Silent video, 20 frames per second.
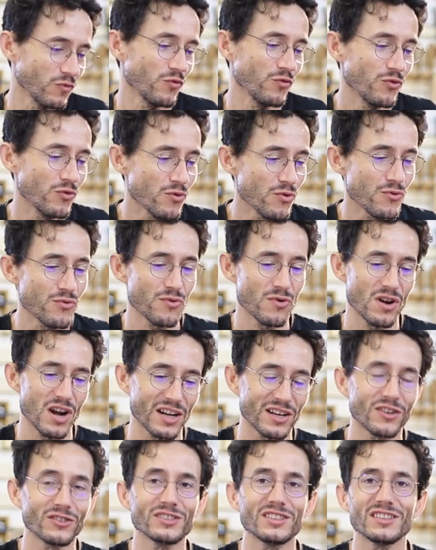Vu
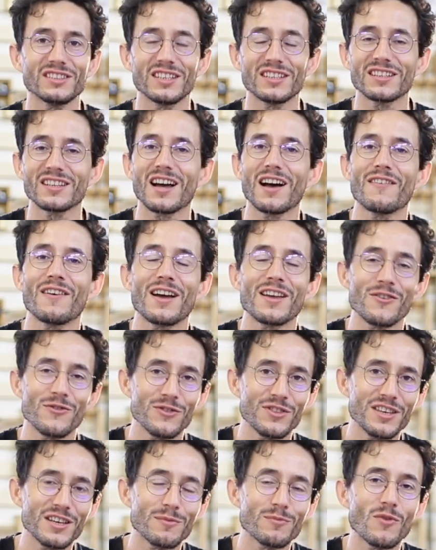la quantité de travail
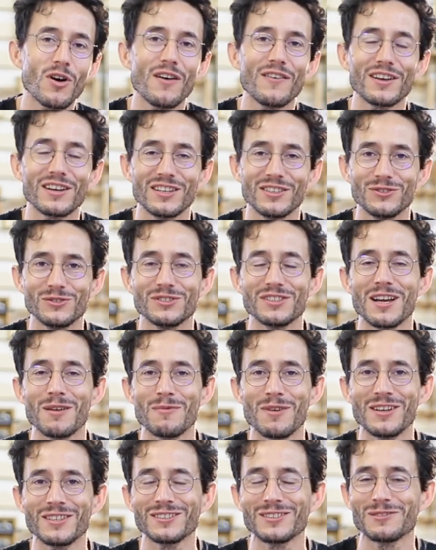uniquement avec les outils à
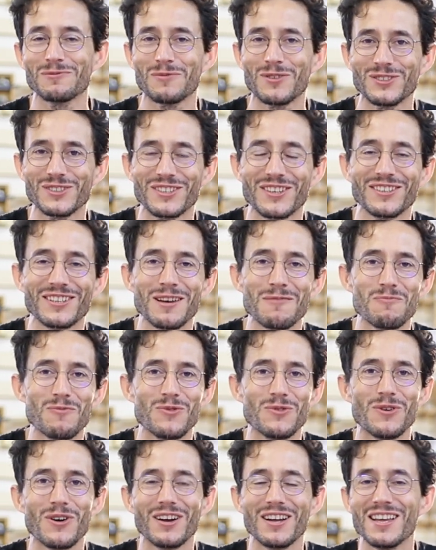main, je pense qu'il y en a
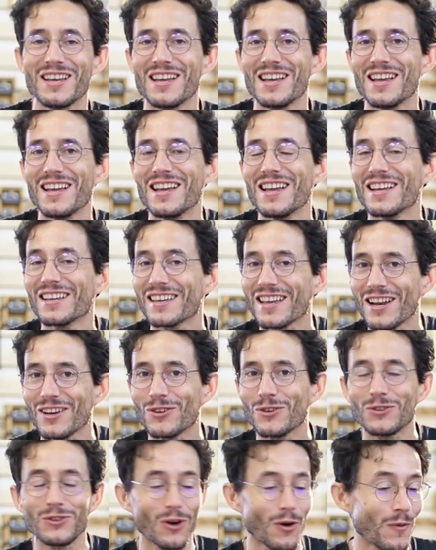pour
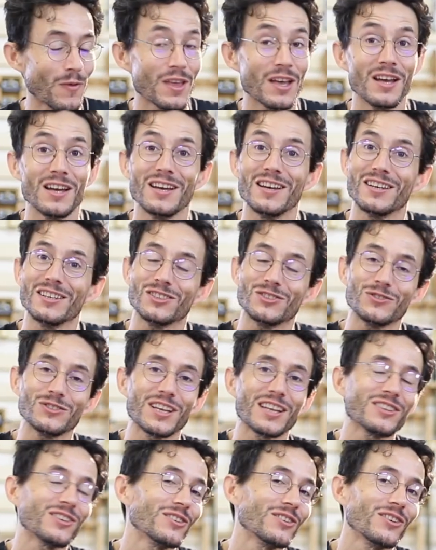quelques temps. Je
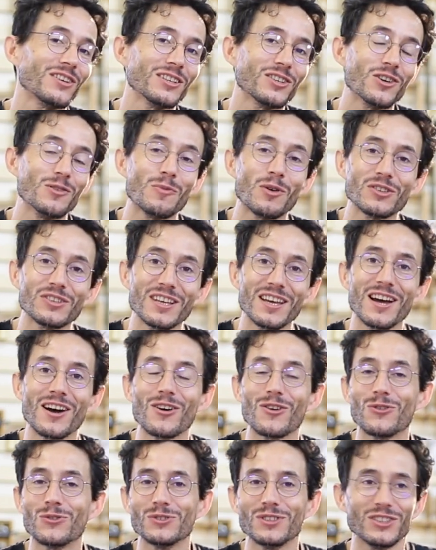vous attends dans les
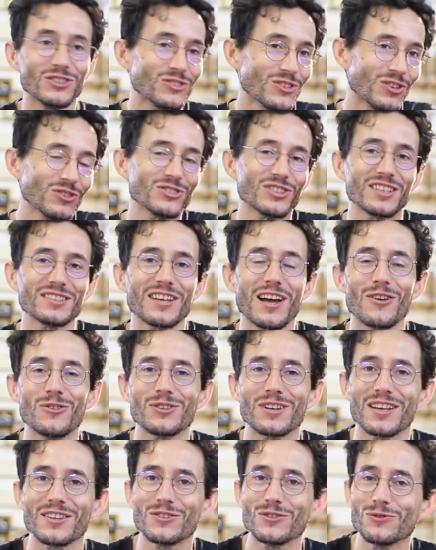commentaires, on échange, ça sera
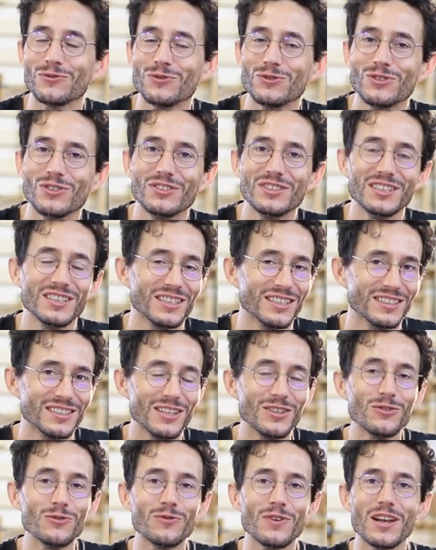l'occasion de vous donner
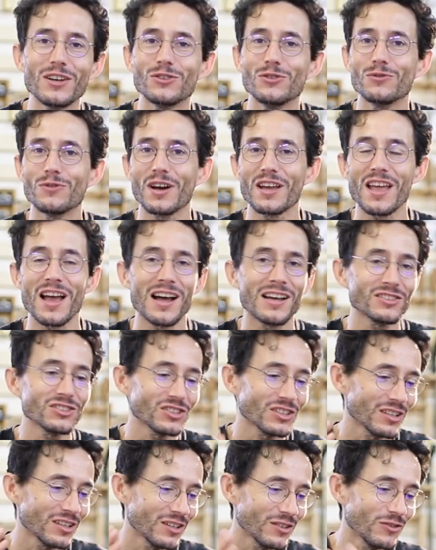des nouvelles du
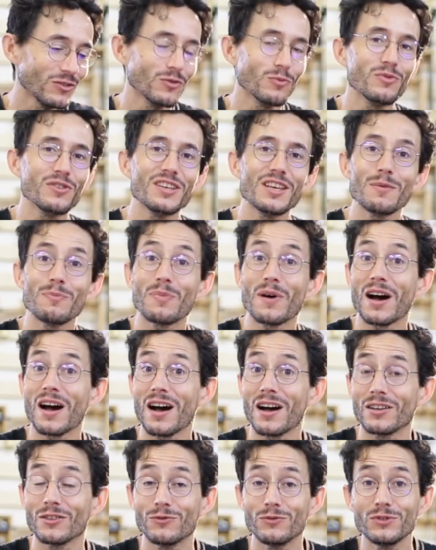voyage. N'oubliez
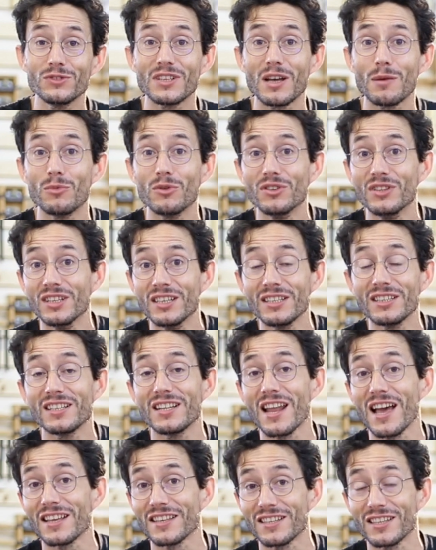pas de vous abonner,
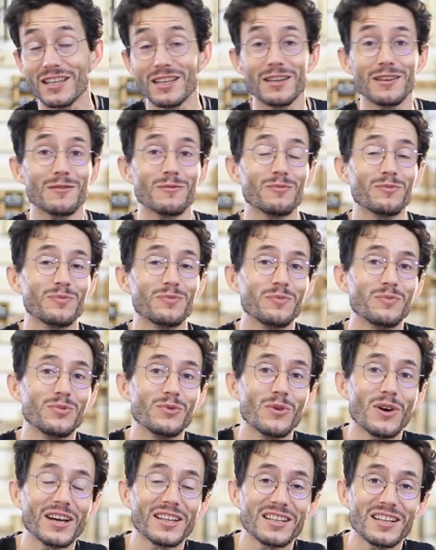de liker
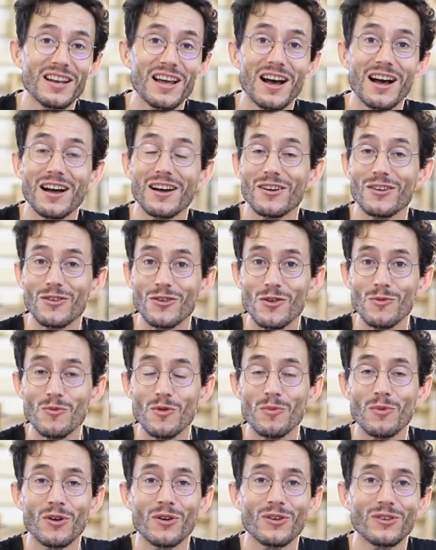pour être là au
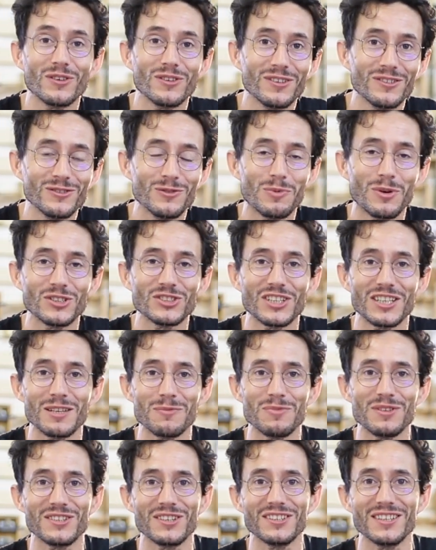moment du prochain
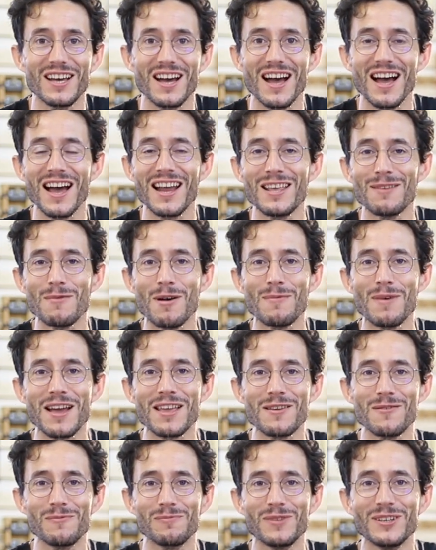épisode. Allez, bye
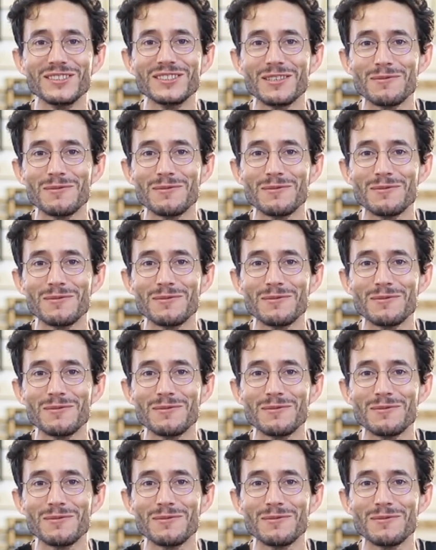bye, bonne